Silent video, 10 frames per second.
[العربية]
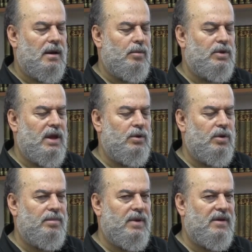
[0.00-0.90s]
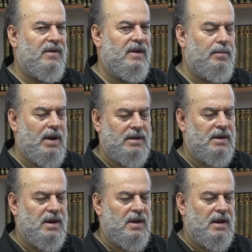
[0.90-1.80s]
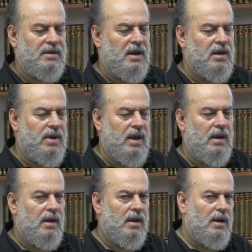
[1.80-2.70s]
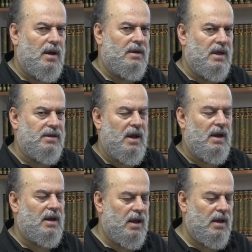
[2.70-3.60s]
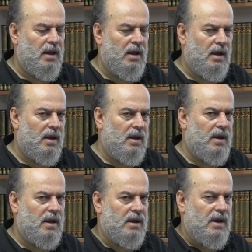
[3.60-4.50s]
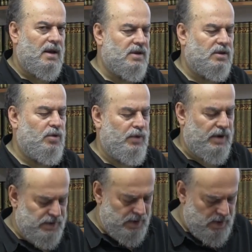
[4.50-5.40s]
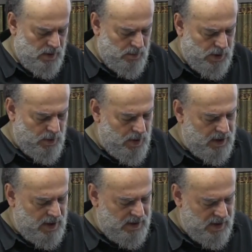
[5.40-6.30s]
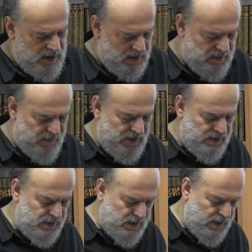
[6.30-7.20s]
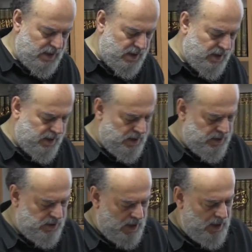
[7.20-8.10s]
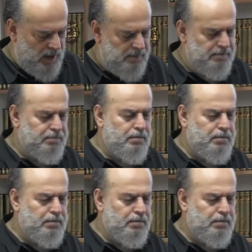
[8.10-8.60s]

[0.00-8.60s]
لابد أن يثمر في النهاية بغض النظر عن تقييمنا الأحداث الحالية لكنها ستفرز متوقع أنها تفرز خير كثير إن شاء الله